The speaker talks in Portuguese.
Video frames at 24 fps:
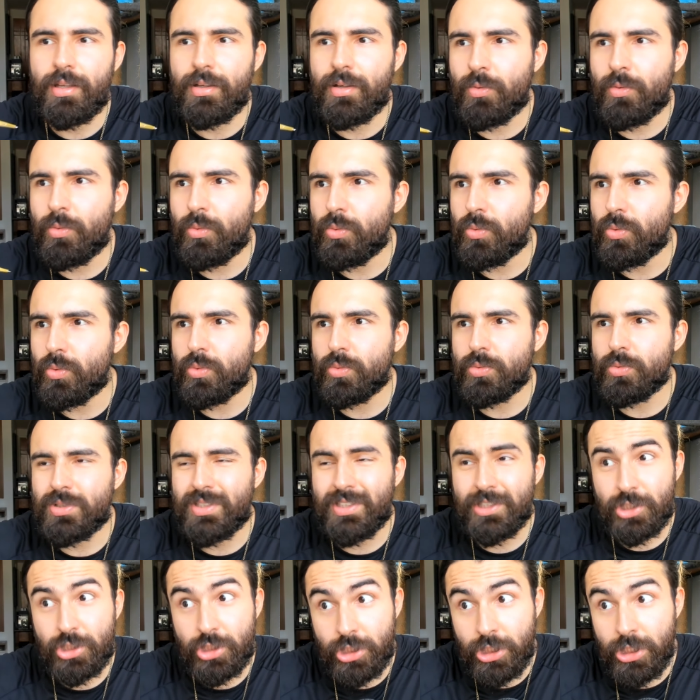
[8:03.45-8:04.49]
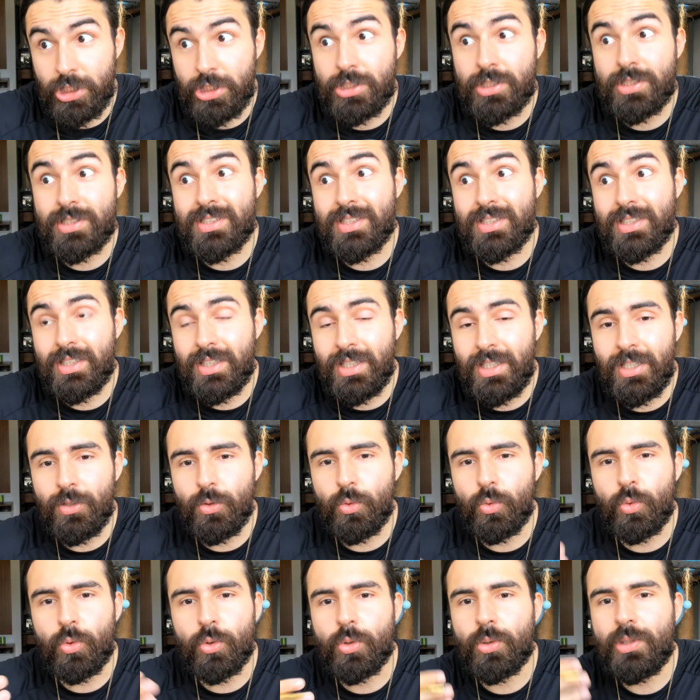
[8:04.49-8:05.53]
Com, com cistites e
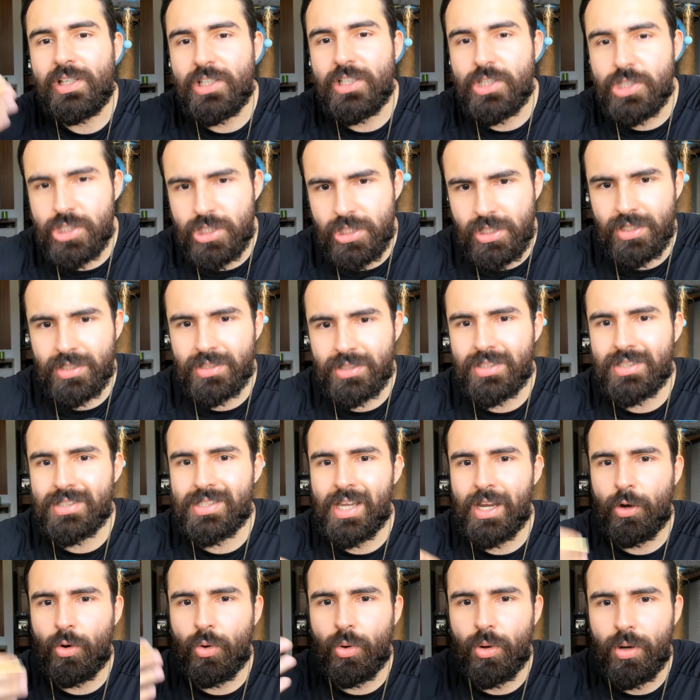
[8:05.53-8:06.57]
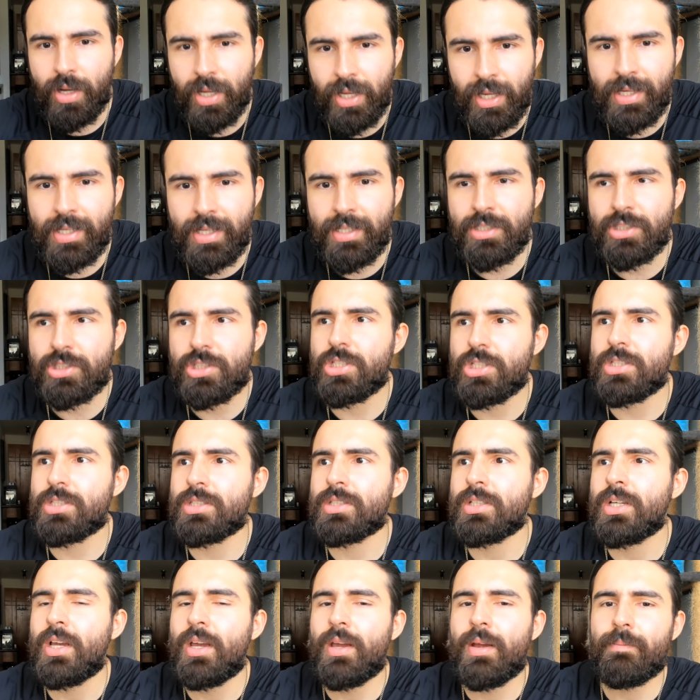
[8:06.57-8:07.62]
urolitises recorrentes,